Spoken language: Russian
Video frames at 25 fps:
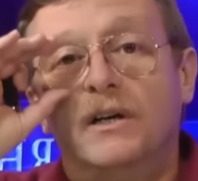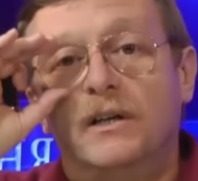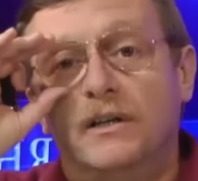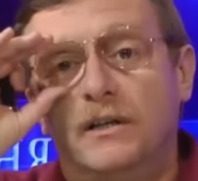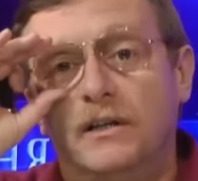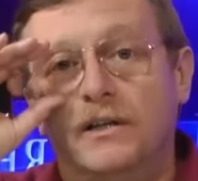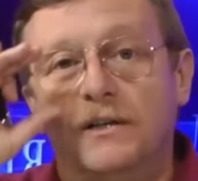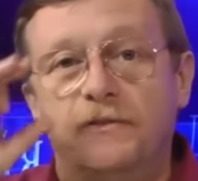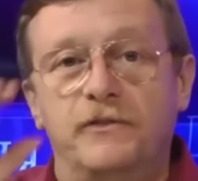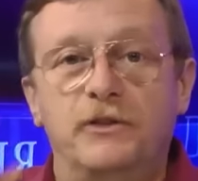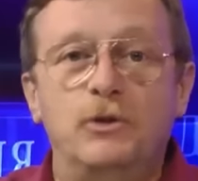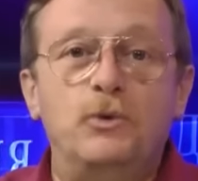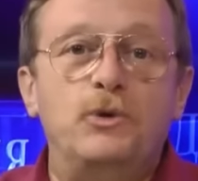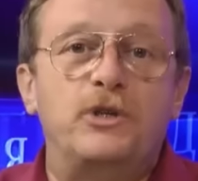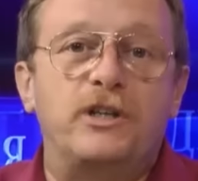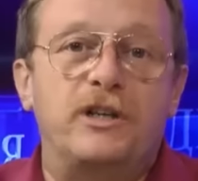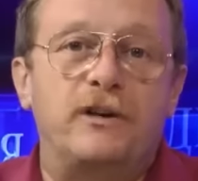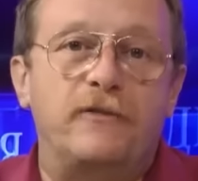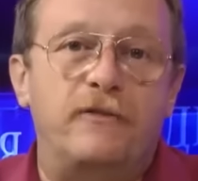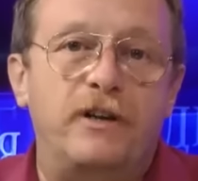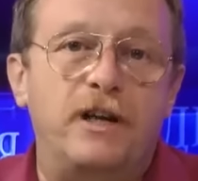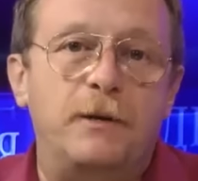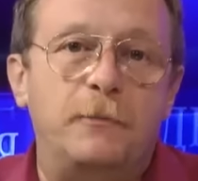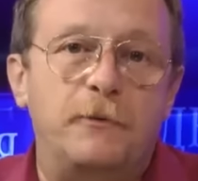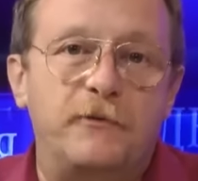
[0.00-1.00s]
Э,
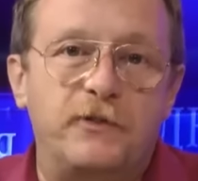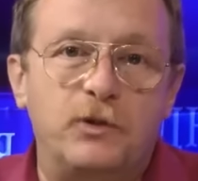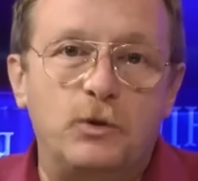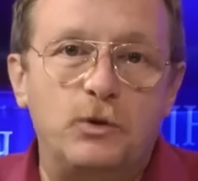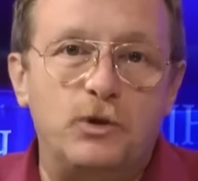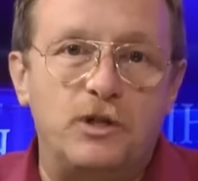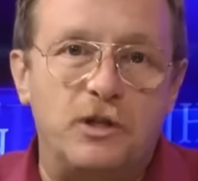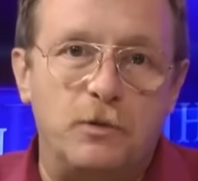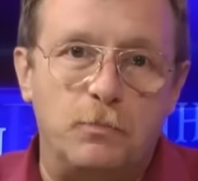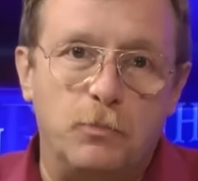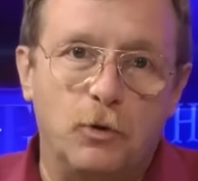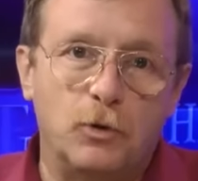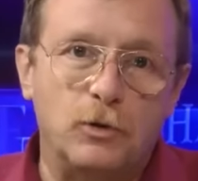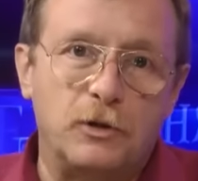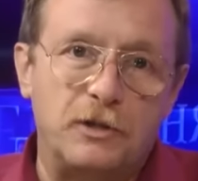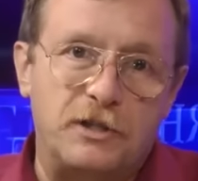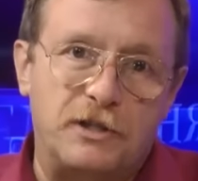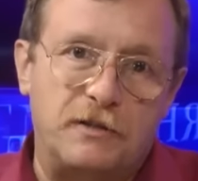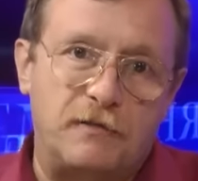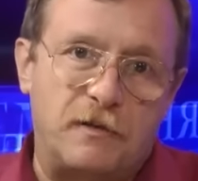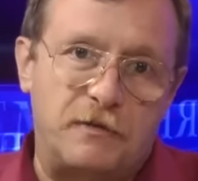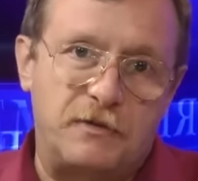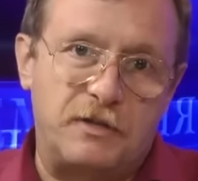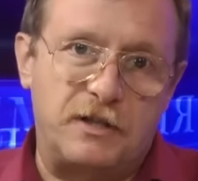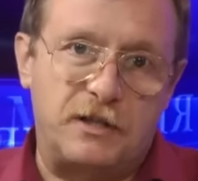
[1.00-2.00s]
ведущее время, ведущие
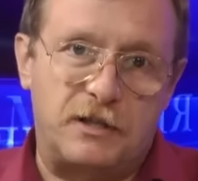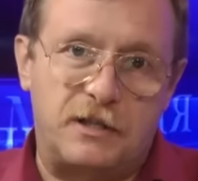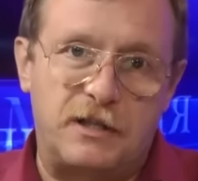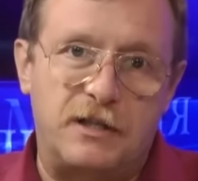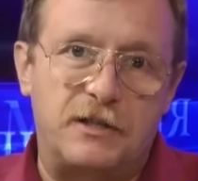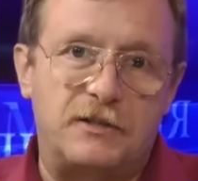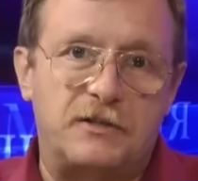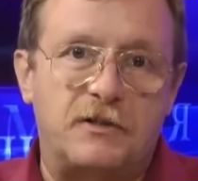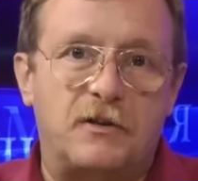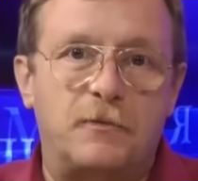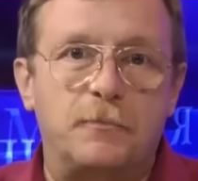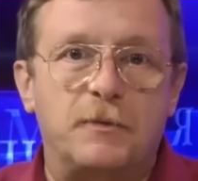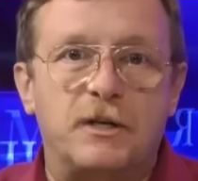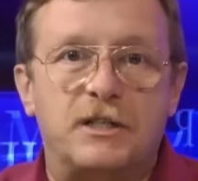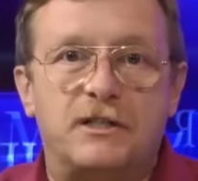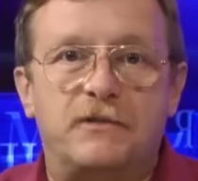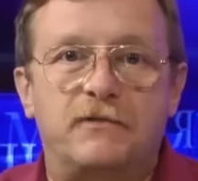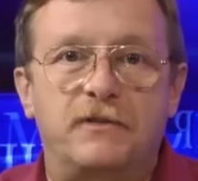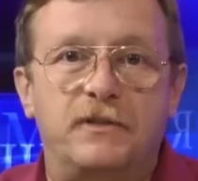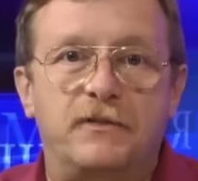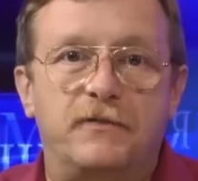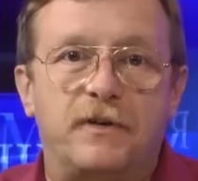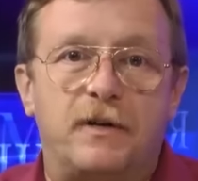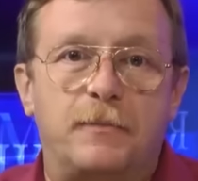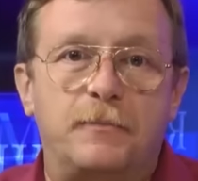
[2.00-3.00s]
полосы во всех средствах
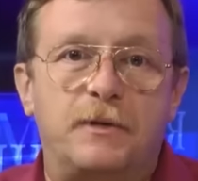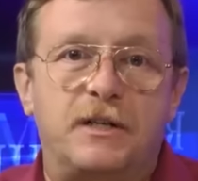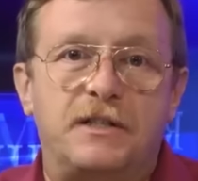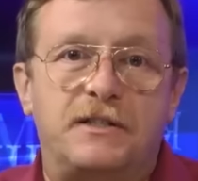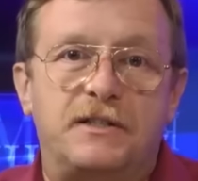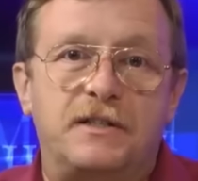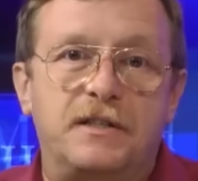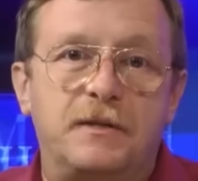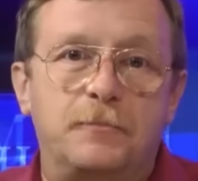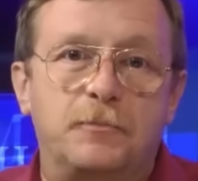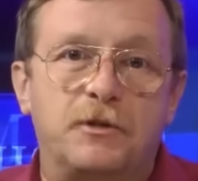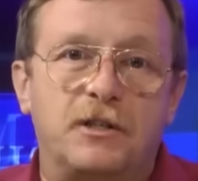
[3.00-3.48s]
массовой информации,